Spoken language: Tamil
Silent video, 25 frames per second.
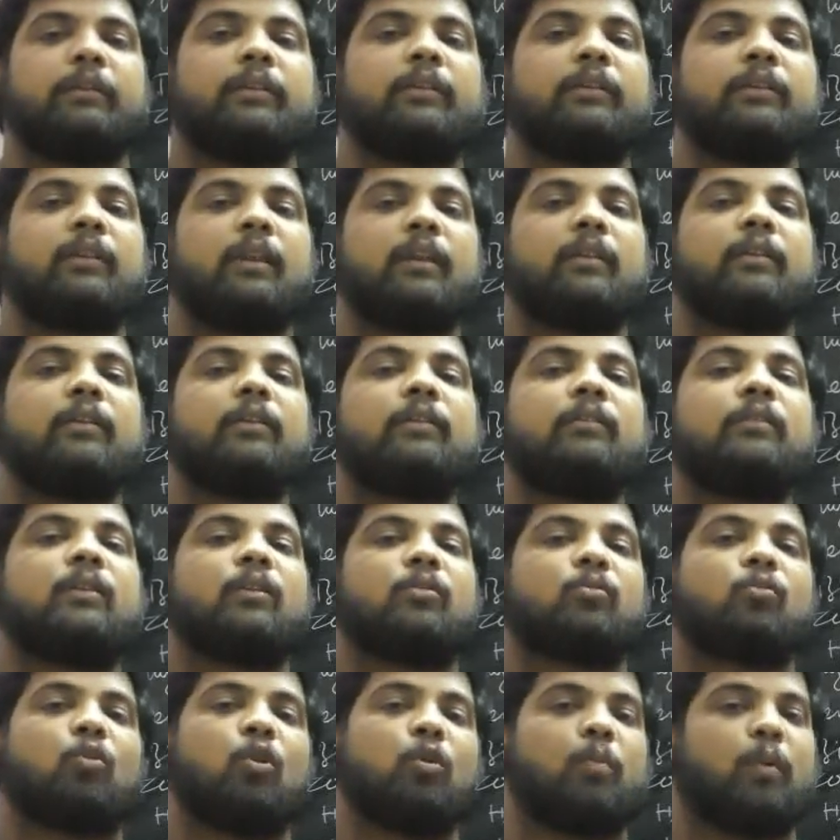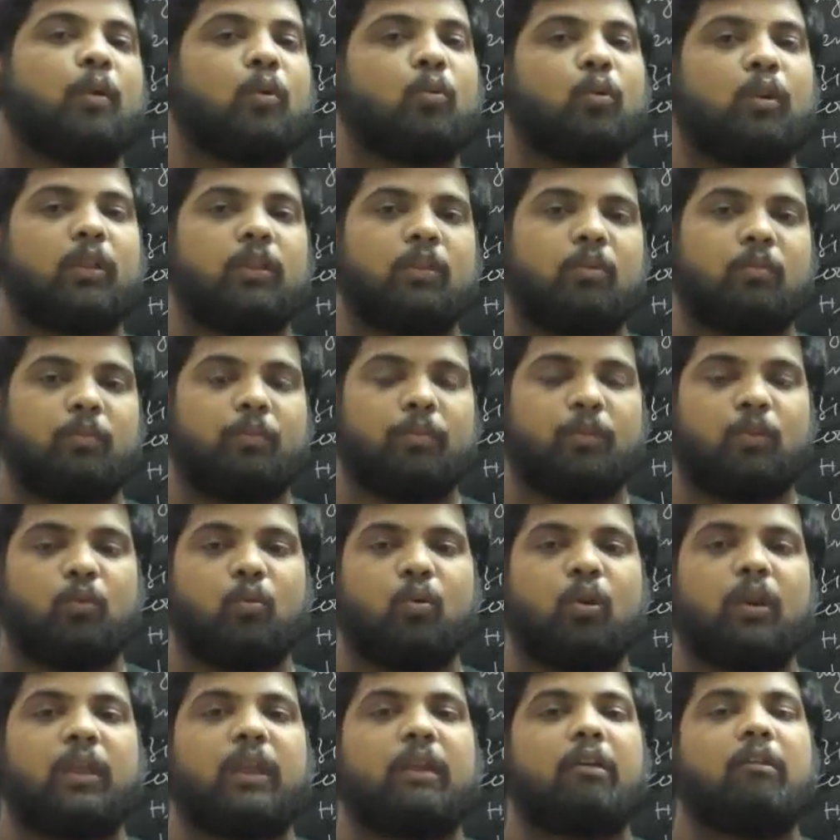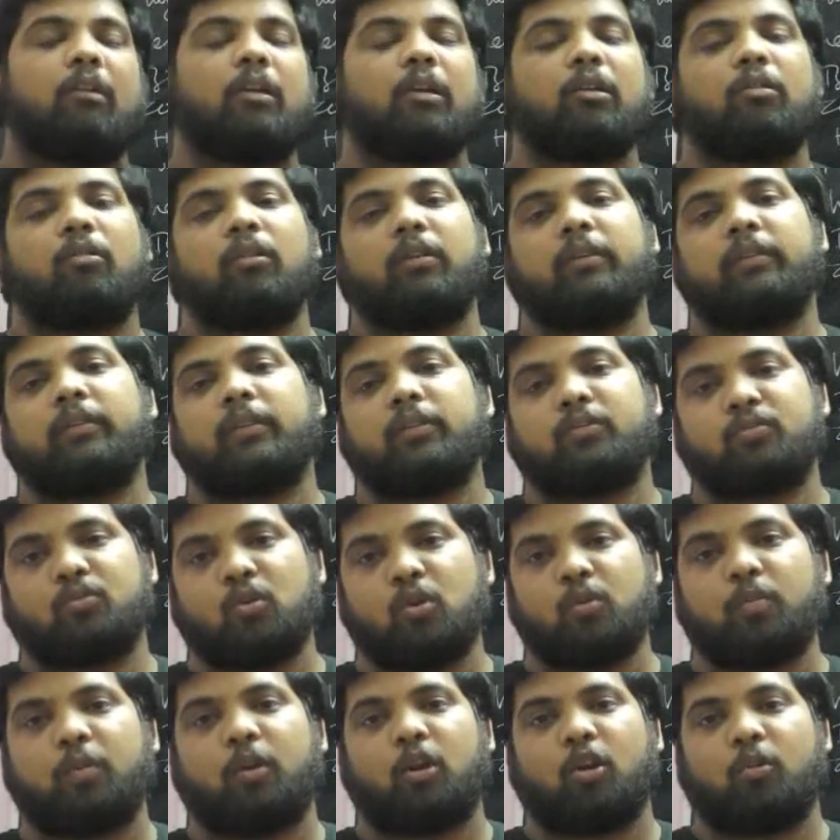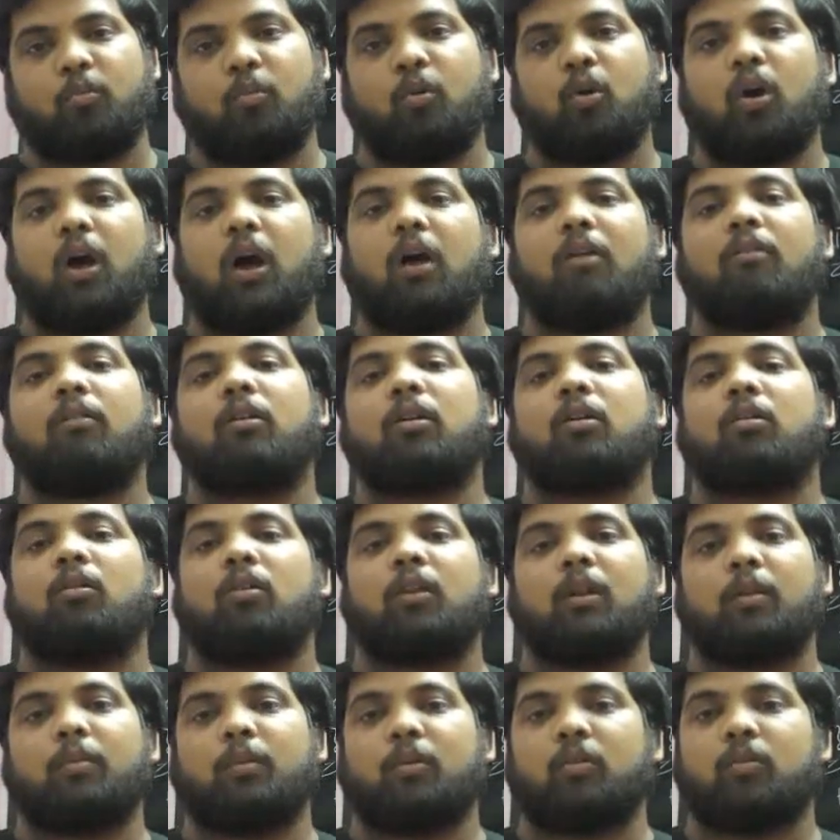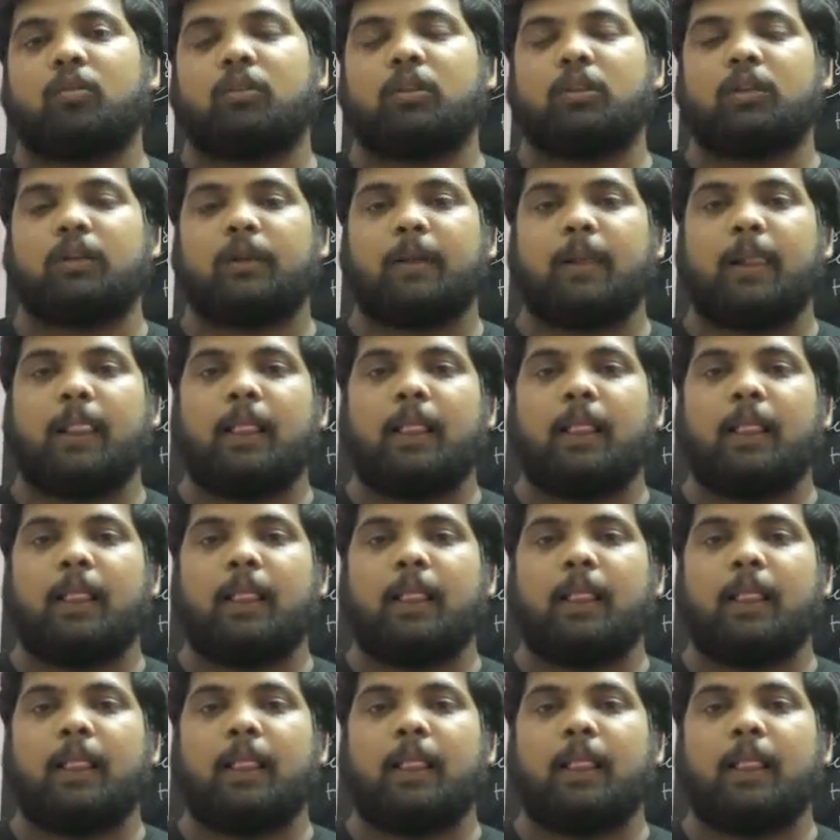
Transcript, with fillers: இதெல்லாம் ஈஸியாக ஸ்கோர் பண்ணக்கூடியது உங்களுக்கு எவ்வளோக்கு எவ்வளோ ஈஸியாக ஸ்கோர் பண்ணுறோமோ அவ்வளோக்கு எவ்வளோ நமக்கு வந்து